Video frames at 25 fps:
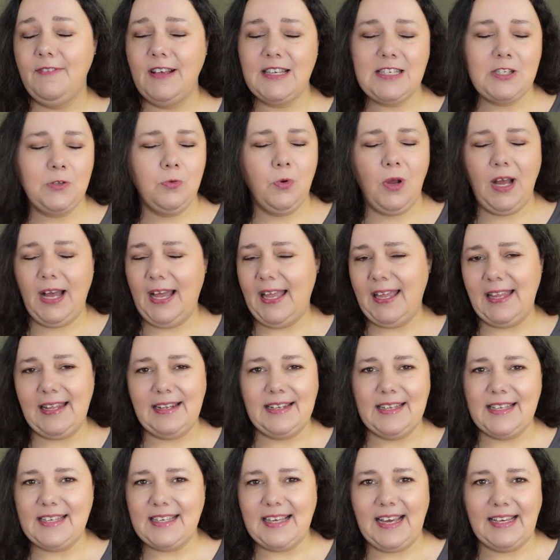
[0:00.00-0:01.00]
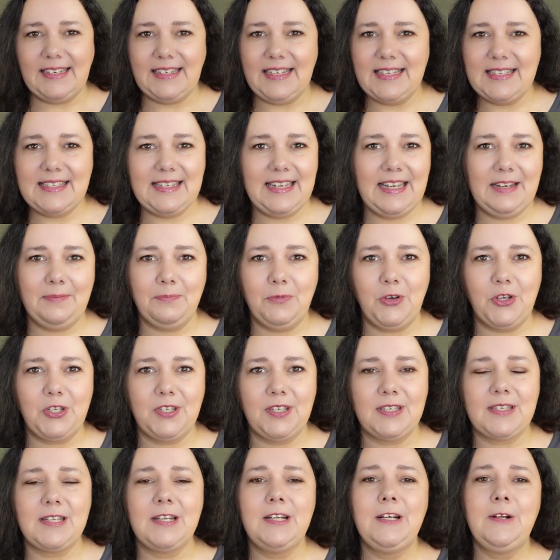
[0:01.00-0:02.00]
was du eigentlich gar nicht sehen
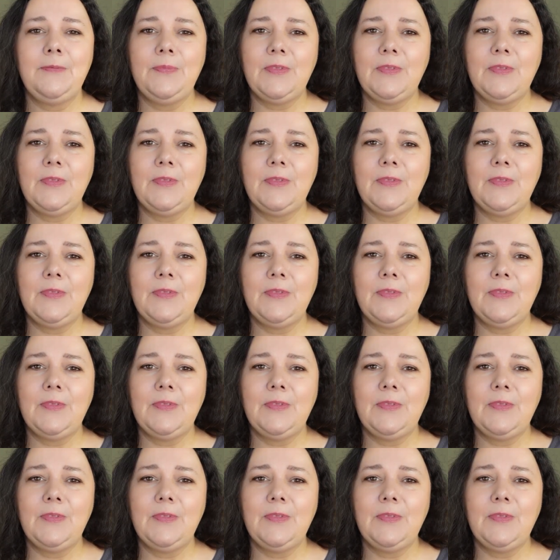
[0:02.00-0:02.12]
möchtest.